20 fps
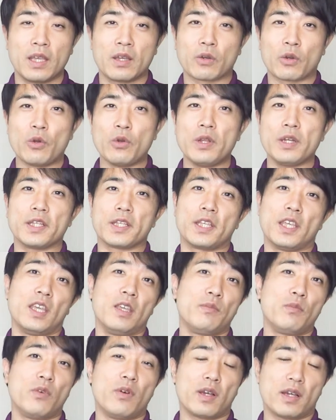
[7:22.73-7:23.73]
このように原
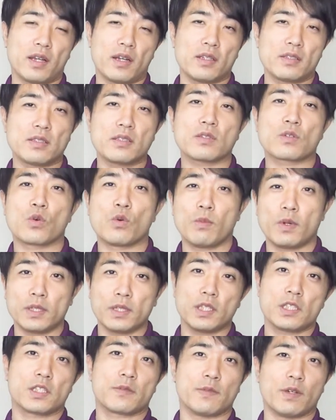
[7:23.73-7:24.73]
因もわからず困っ
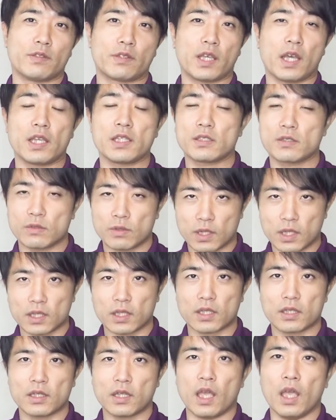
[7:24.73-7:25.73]
てしまう体質の
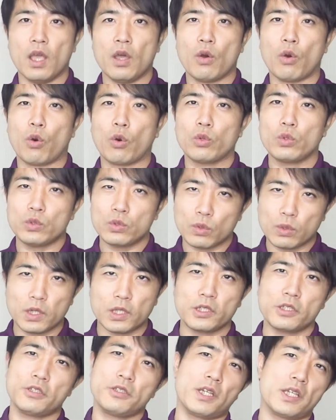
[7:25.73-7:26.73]
方って、本当
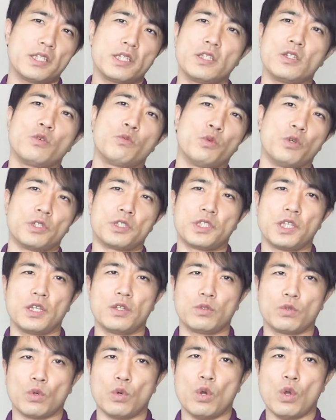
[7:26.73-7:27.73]
に悔しい思いをしてい
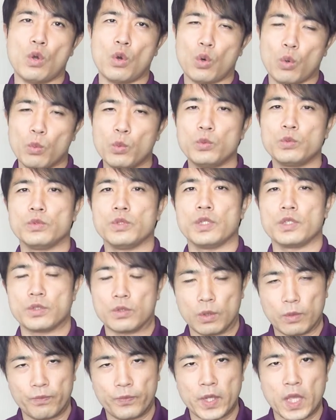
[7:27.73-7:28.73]
ると思うんです
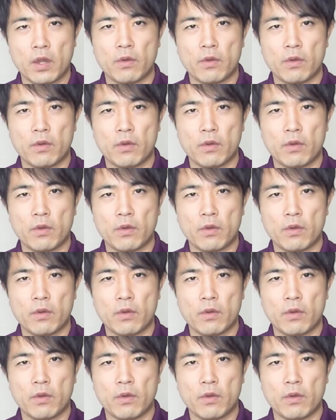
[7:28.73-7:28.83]
よ。